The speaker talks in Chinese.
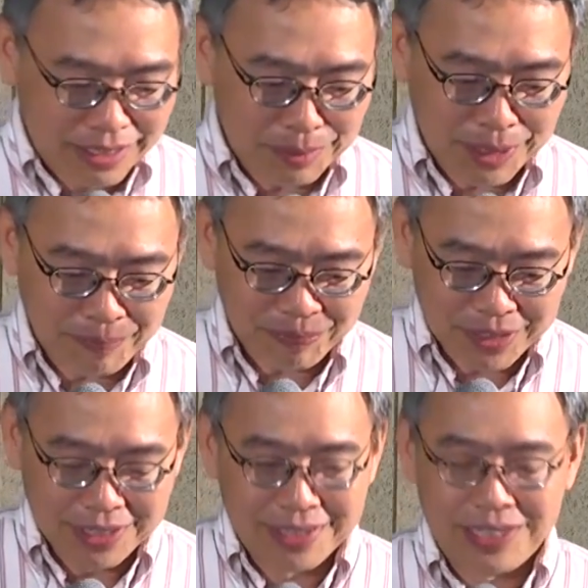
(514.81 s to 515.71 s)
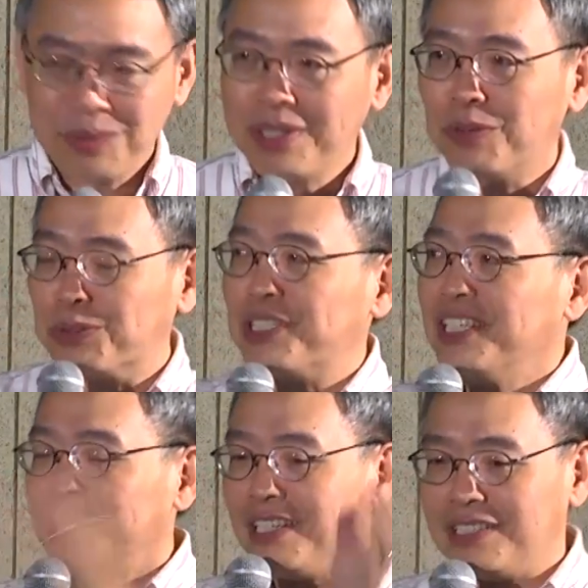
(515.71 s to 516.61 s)
那么，因为五十
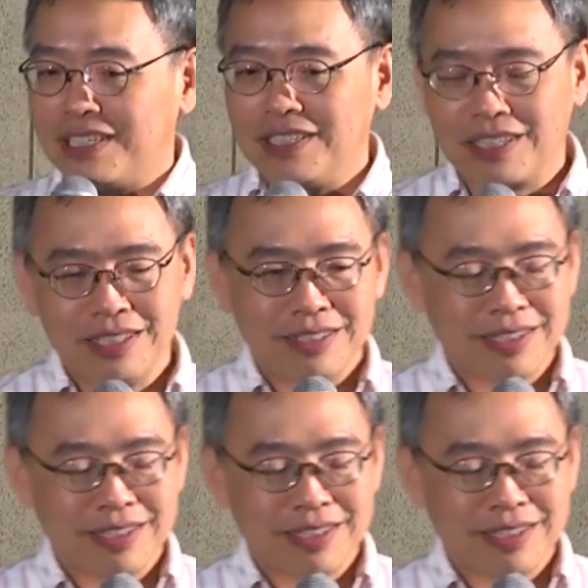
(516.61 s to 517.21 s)
一年以前的